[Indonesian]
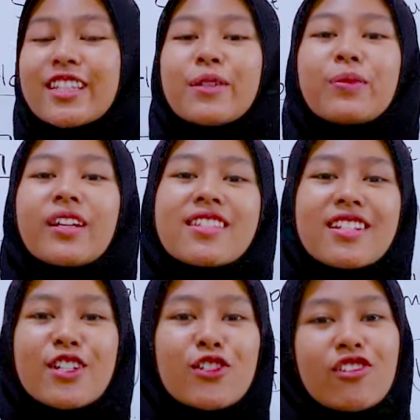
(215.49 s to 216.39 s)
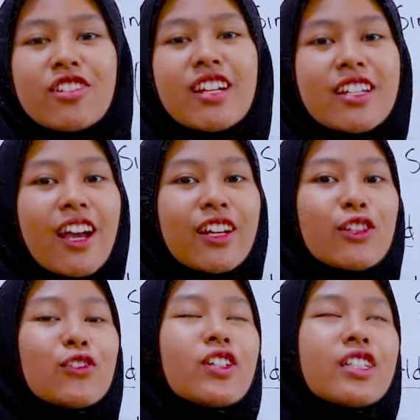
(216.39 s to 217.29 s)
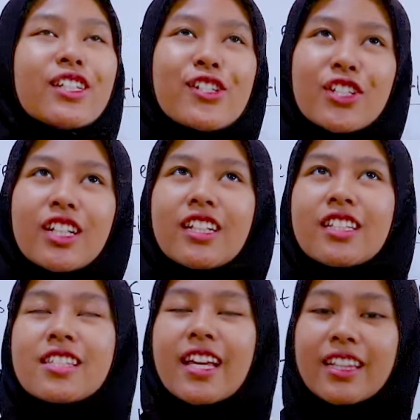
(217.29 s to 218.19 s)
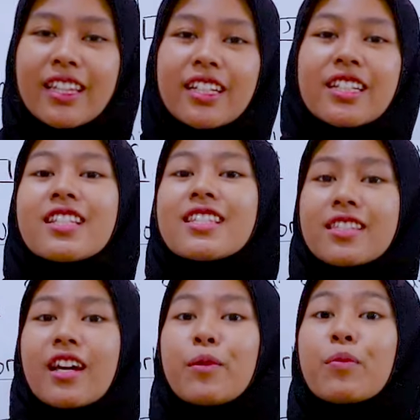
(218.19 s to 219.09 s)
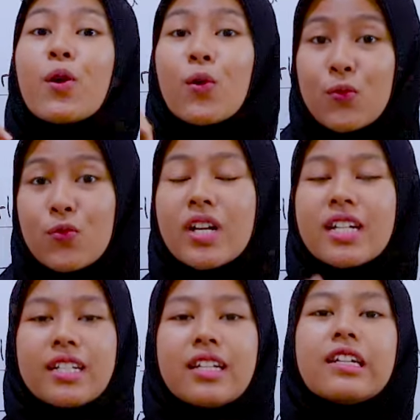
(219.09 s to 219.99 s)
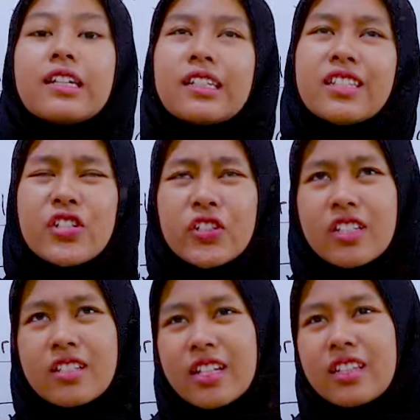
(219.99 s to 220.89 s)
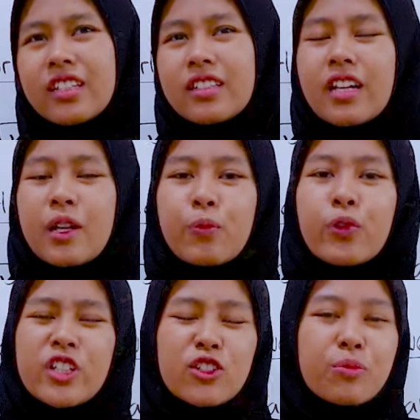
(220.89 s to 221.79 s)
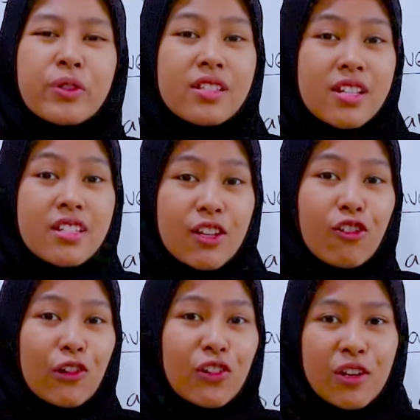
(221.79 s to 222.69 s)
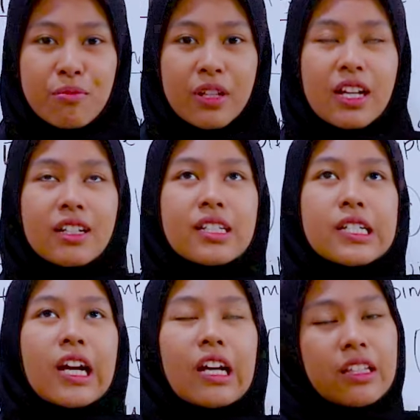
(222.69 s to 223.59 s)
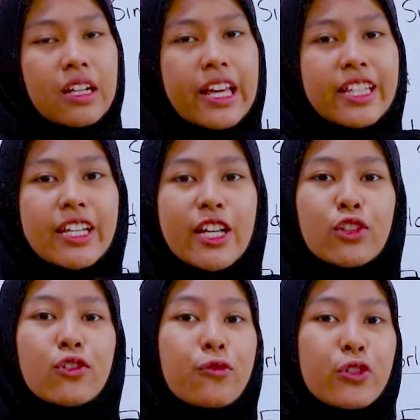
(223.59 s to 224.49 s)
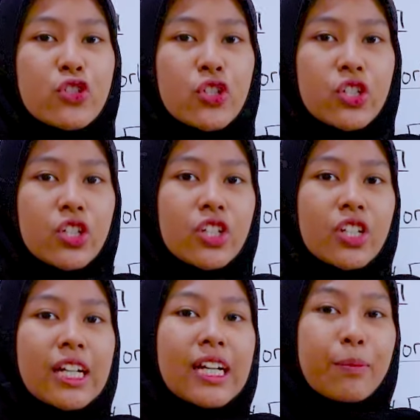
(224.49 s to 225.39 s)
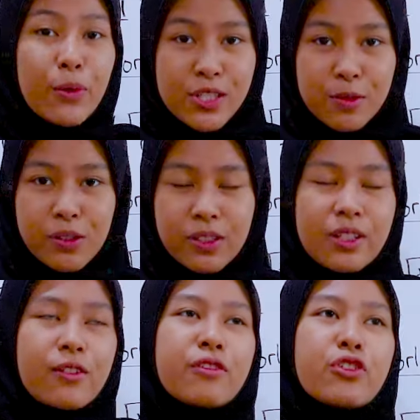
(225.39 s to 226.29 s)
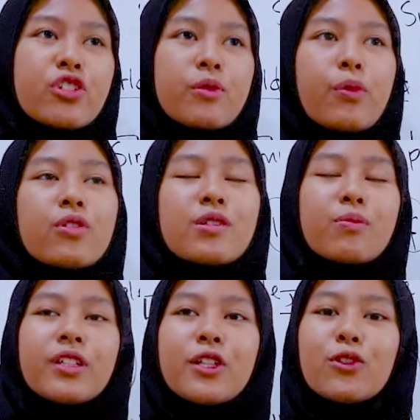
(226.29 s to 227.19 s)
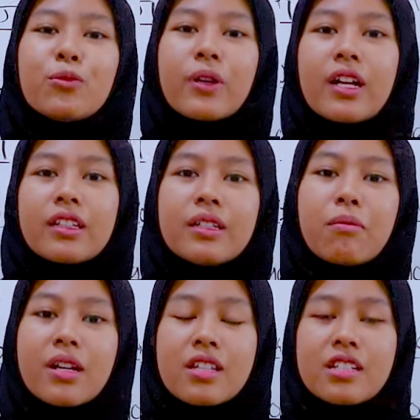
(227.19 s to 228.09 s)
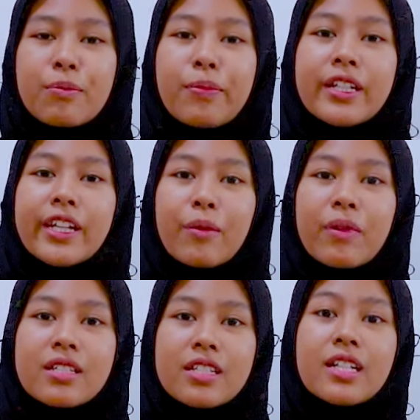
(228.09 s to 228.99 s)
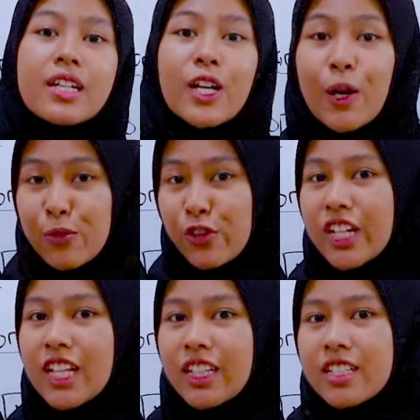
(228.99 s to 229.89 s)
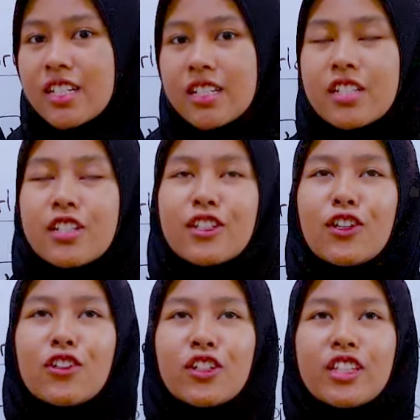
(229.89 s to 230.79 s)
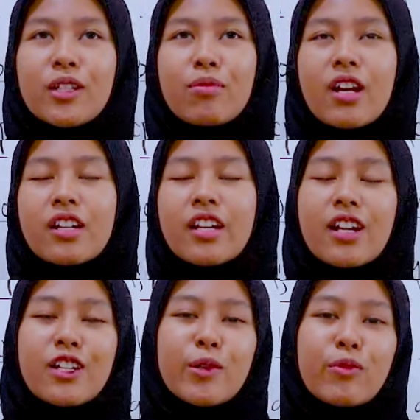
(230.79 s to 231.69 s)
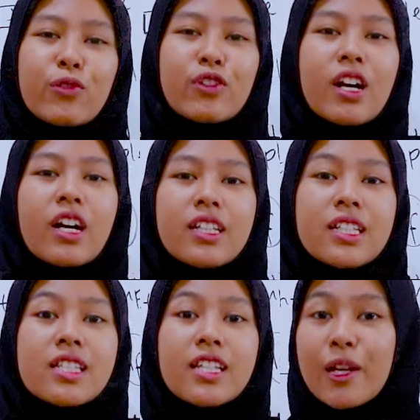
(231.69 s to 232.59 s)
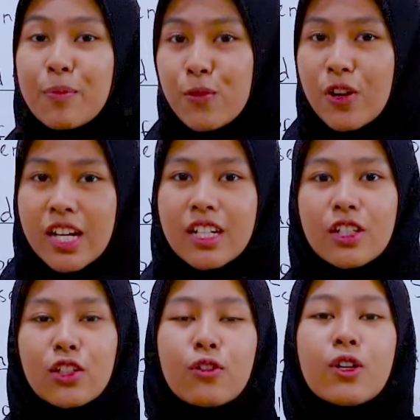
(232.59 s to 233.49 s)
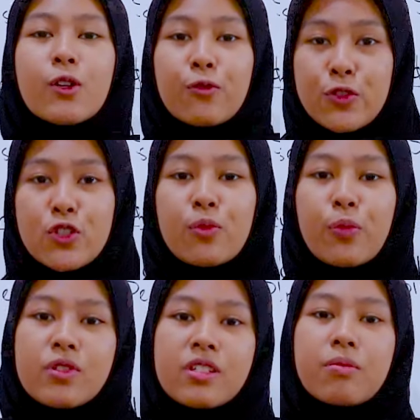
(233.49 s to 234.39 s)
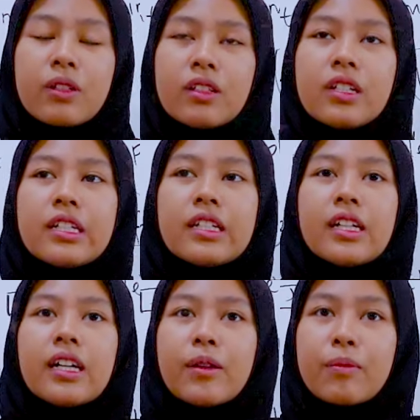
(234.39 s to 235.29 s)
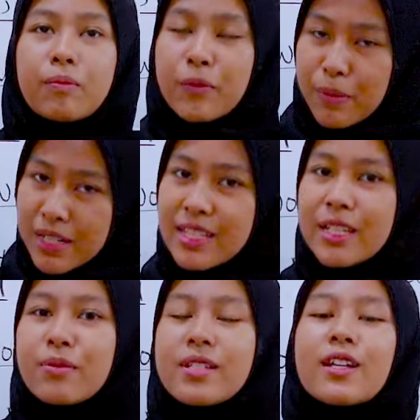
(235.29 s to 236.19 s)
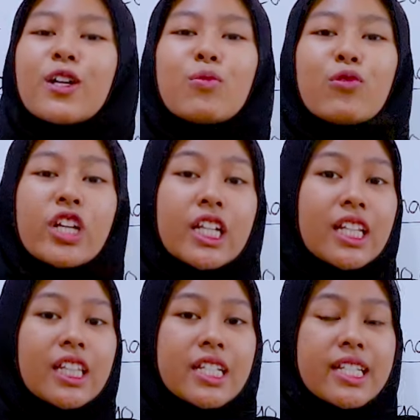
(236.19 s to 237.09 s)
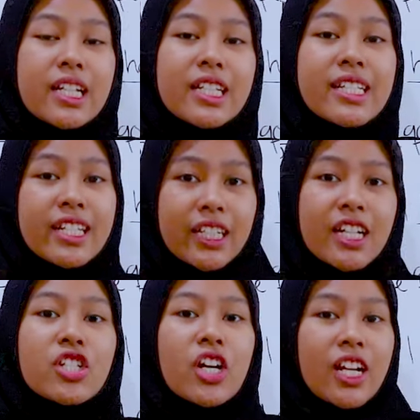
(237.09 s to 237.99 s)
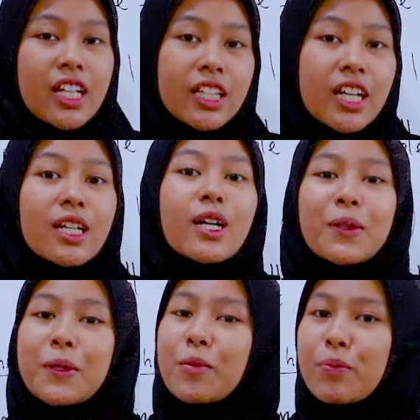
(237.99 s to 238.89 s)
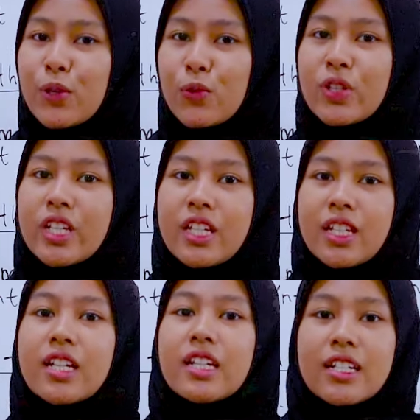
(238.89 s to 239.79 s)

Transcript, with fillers: Tipe yang selanjutnya yaitu conditional sentence type 1. Conditional sentence type 1 itu biasanya orang-orang bilang kata lainnya yaitu future possible. Future possible itu berarti masa depan yang masih kemungkinan terjadi. Jadi kalau kita berandai-andai menggunakan type 1 atau future possible, masih bisa kemungkinan terjadi jika syaratnya terpenuhi.